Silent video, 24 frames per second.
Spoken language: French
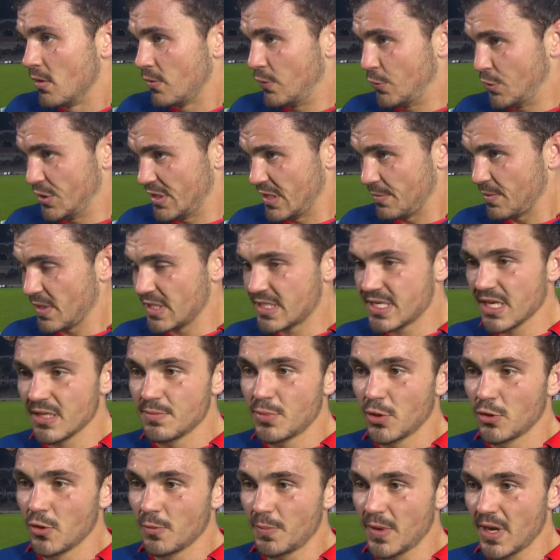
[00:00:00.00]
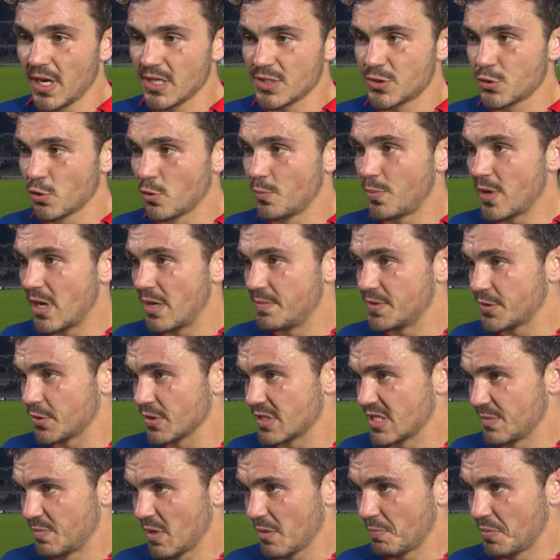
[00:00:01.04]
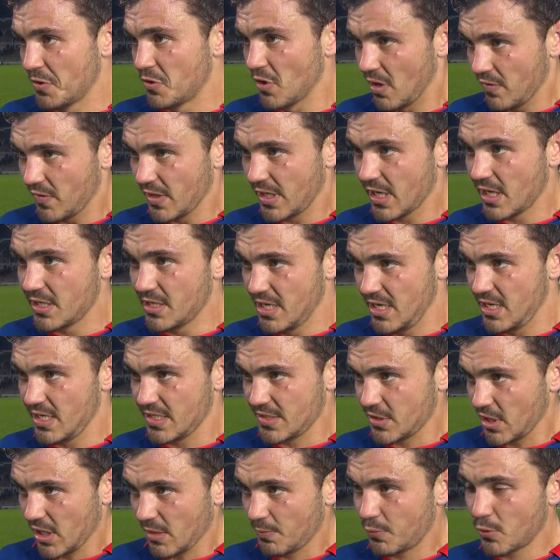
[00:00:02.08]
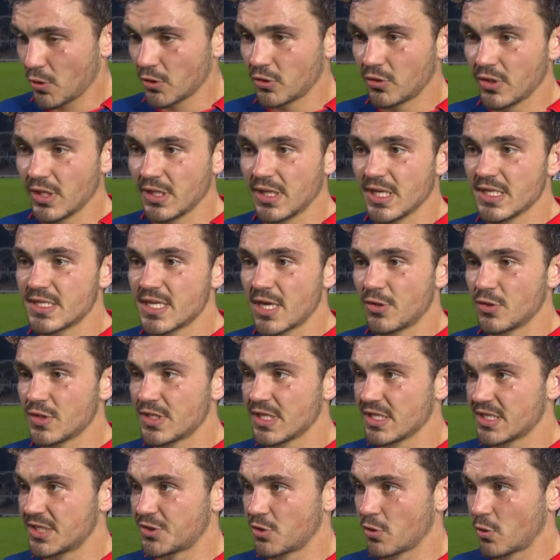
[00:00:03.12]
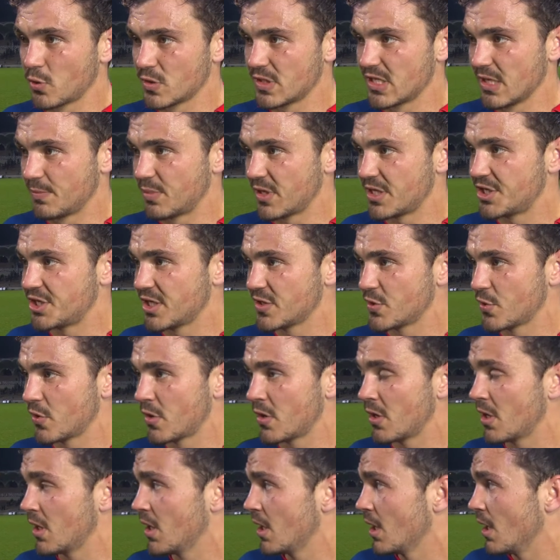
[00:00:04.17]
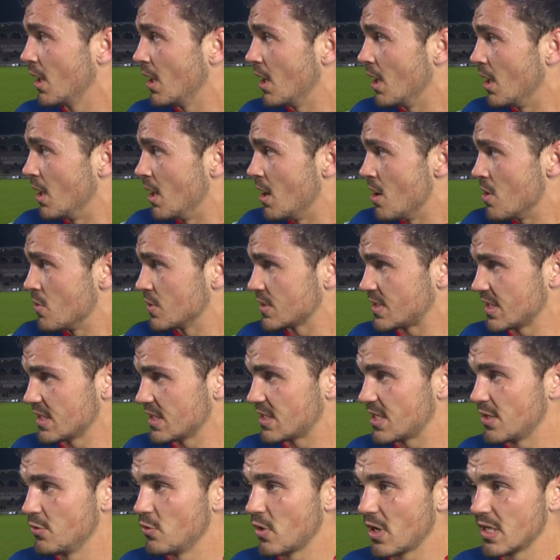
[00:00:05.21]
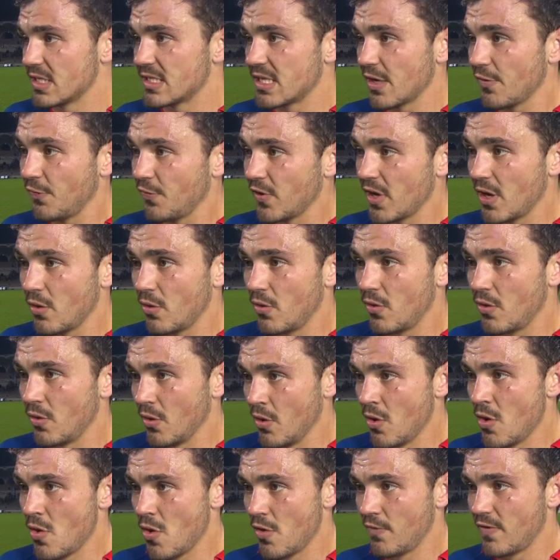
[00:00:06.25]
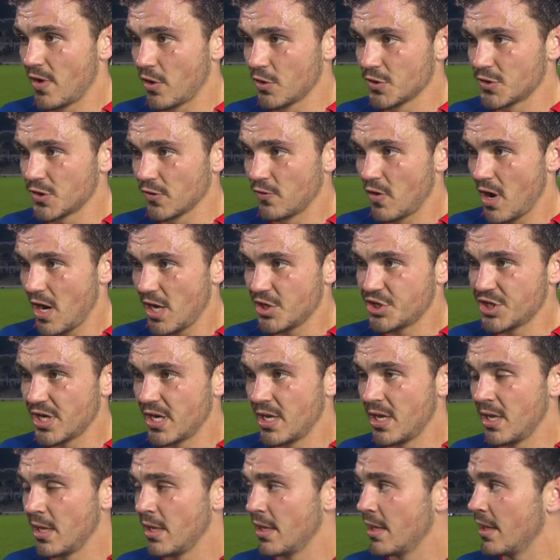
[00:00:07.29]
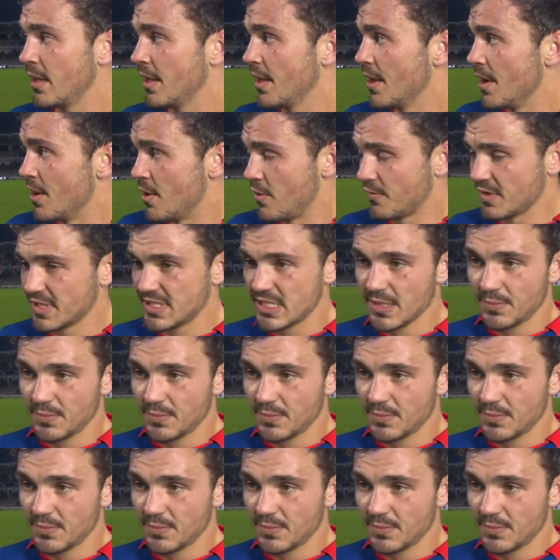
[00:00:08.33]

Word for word: je sais pas s'il y a de bonne opération ou pas, parce que si Perpignan avait gagné, ça aurait pu leur donner des ailes aussi, sachant qu'on se déplace chez eux. On sait ce qu'il nous reste à faire. On, va recevoir Agen. On va se